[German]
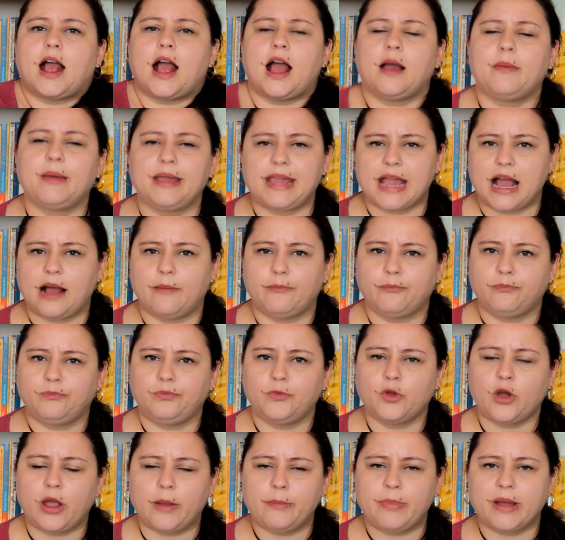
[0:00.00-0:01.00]
Aber ja,
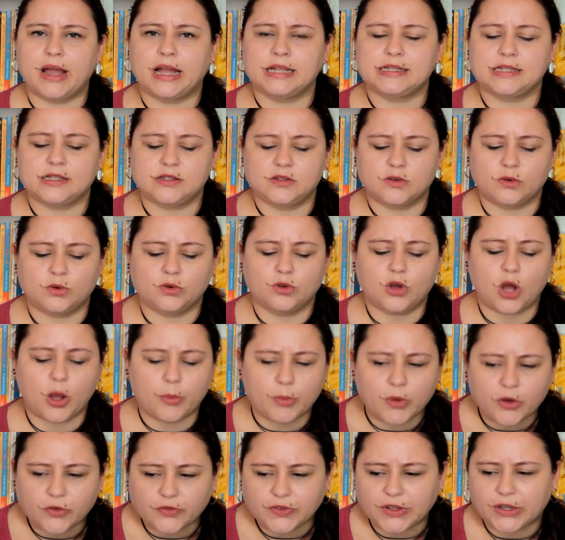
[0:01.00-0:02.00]
noch ein paar Rezensionen
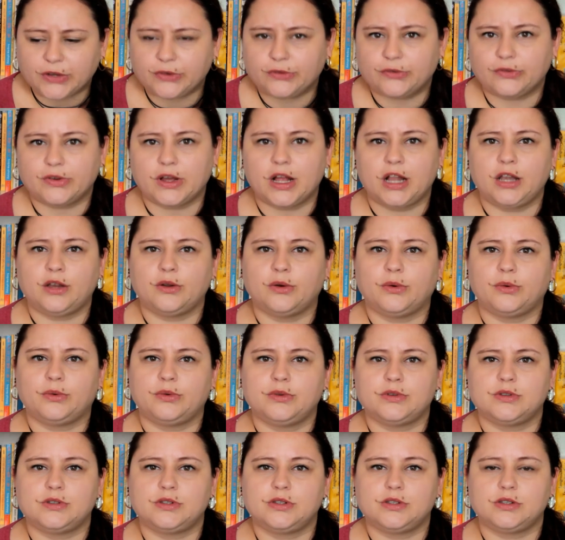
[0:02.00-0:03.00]
kommen auf jeden Fall
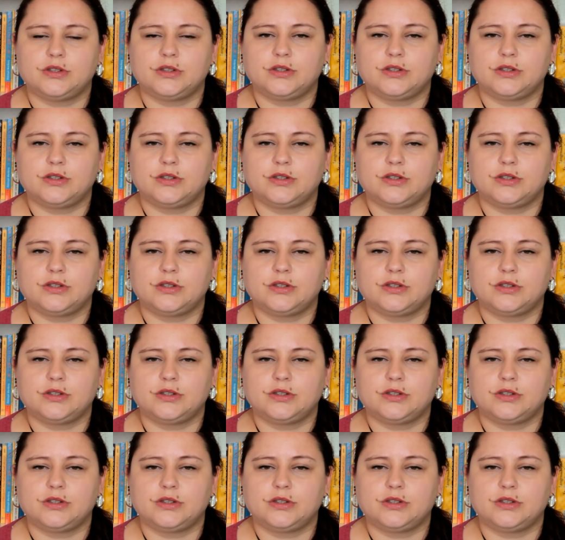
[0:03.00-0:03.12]
und